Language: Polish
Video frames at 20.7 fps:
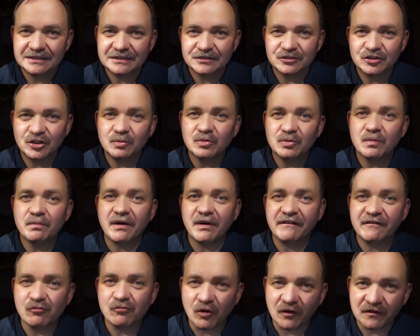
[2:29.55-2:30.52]
z domu
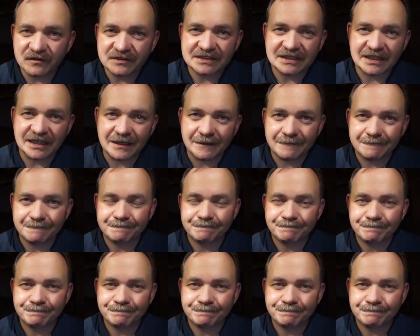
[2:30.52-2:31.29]
Pawłowska.